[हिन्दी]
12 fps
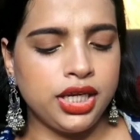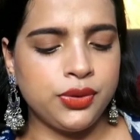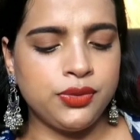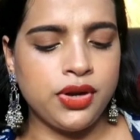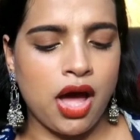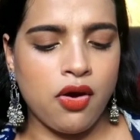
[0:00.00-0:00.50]

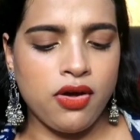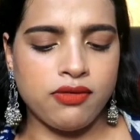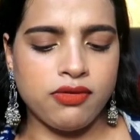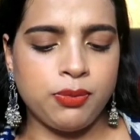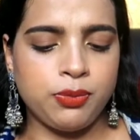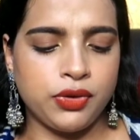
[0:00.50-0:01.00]
यू नाउ
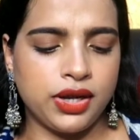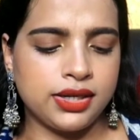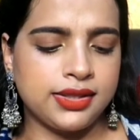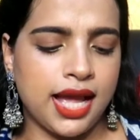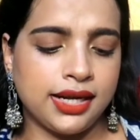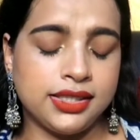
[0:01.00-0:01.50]
हैव अ
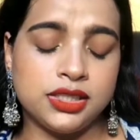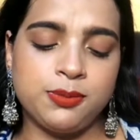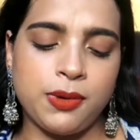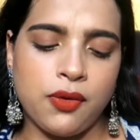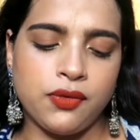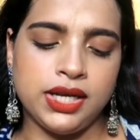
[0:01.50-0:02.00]
प्रोडक्ट दैट इज़
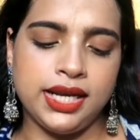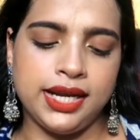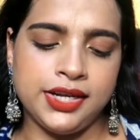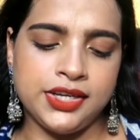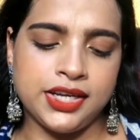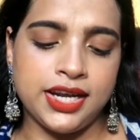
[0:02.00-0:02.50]
प्राउडली
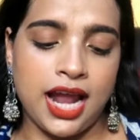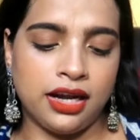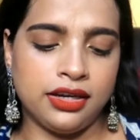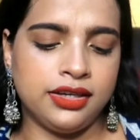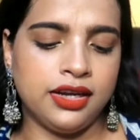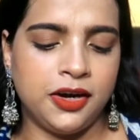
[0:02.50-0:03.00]
इंडियन
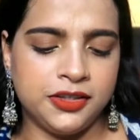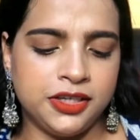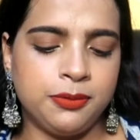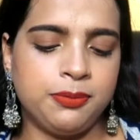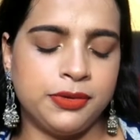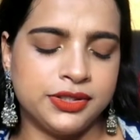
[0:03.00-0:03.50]
एंड
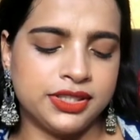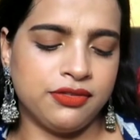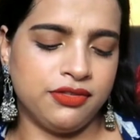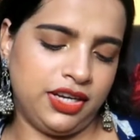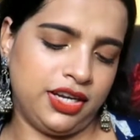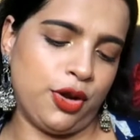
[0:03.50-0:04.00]
हंड्रेड
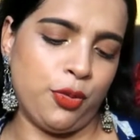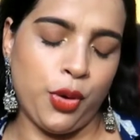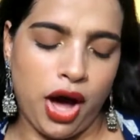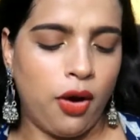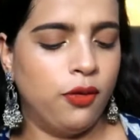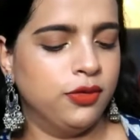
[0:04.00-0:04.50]
परसेंट वेगन
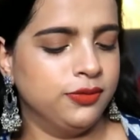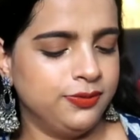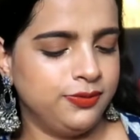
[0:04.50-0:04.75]
वाव